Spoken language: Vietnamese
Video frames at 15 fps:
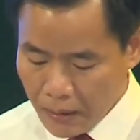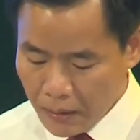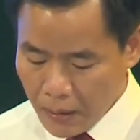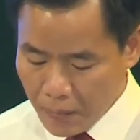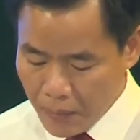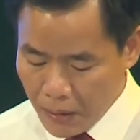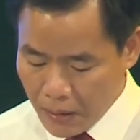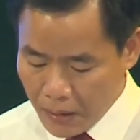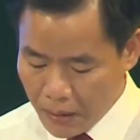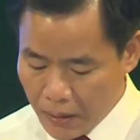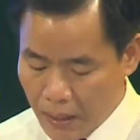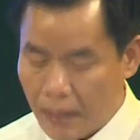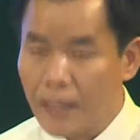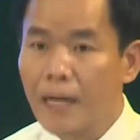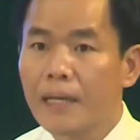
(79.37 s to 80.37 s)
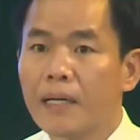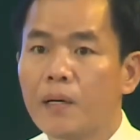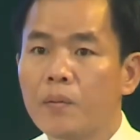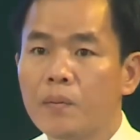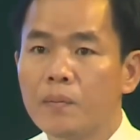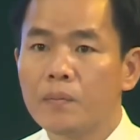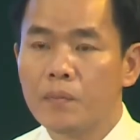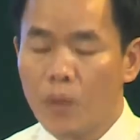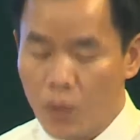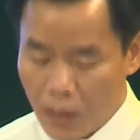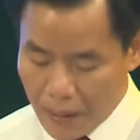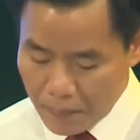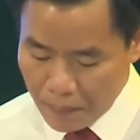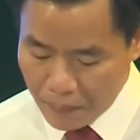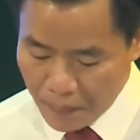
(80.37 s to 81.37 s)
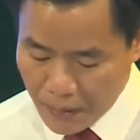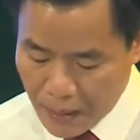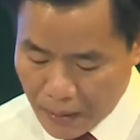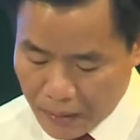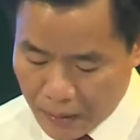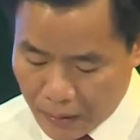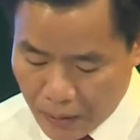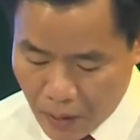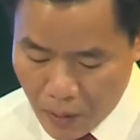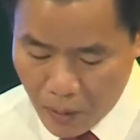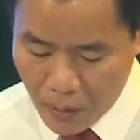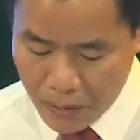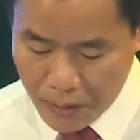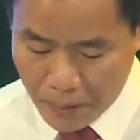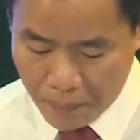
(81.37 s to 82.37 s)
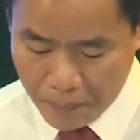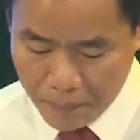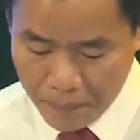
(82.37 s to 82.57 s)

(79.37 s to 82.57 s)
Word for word: tầm nhìn đến 2045 đã chỉ rõ quan điểm.